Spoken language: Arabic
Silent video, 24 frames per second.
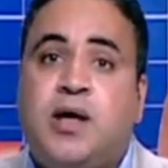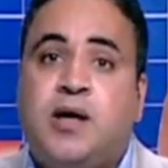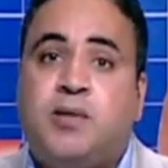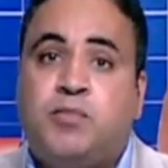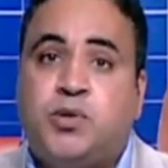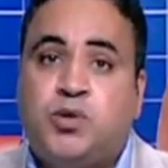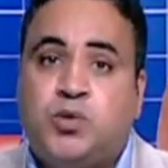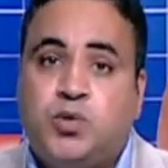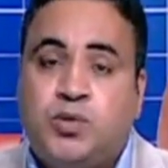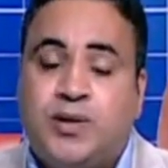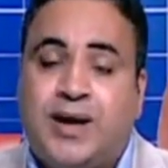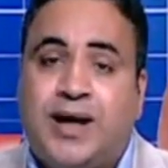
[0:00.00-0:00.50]

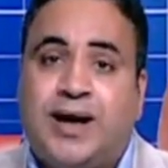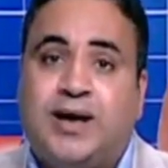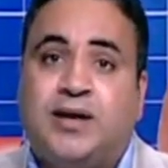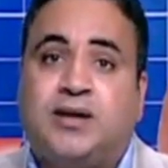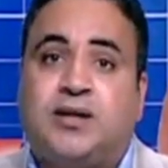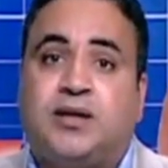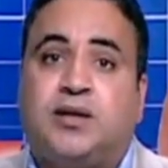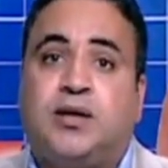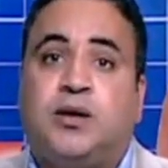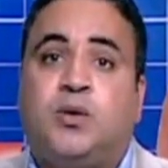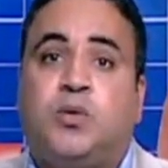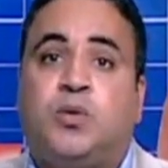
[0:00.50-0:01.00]
بدون اي
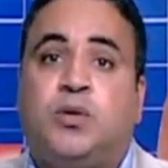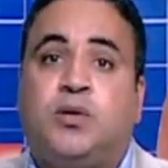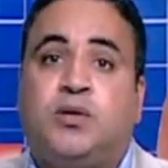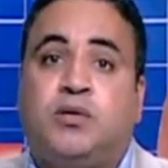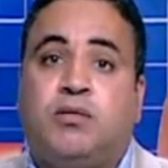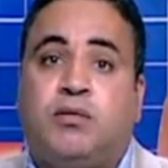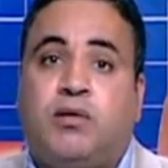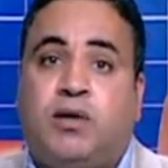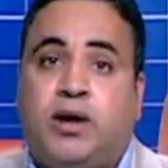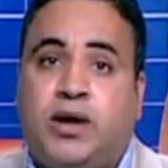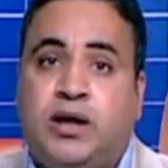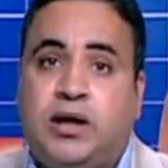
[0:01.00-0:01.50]
تدخل
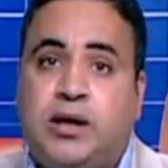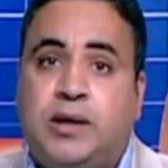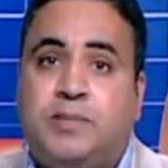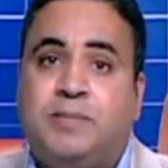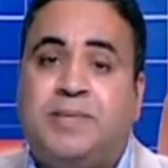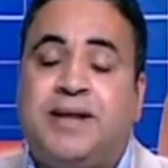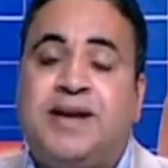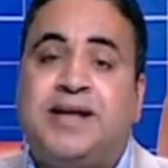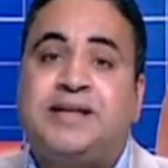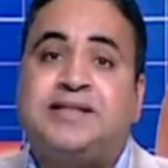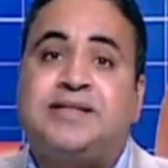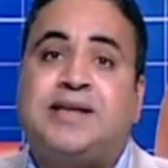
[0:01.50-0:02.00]
جراحي
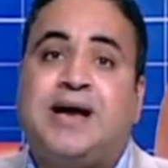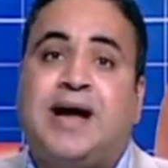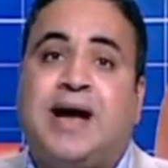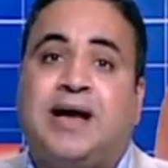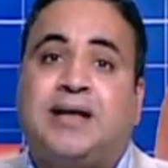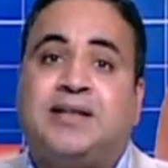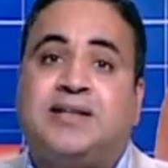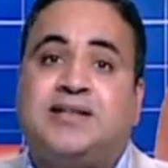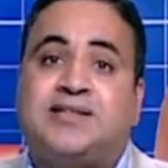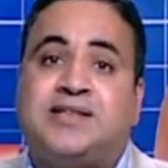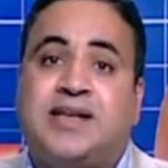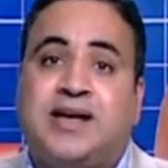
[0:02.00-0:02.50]
بنزرع
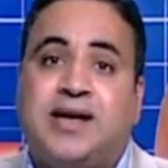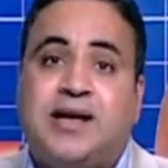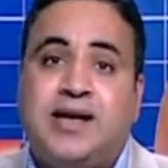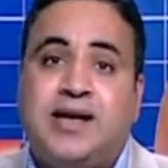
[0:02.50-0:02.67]
عدسه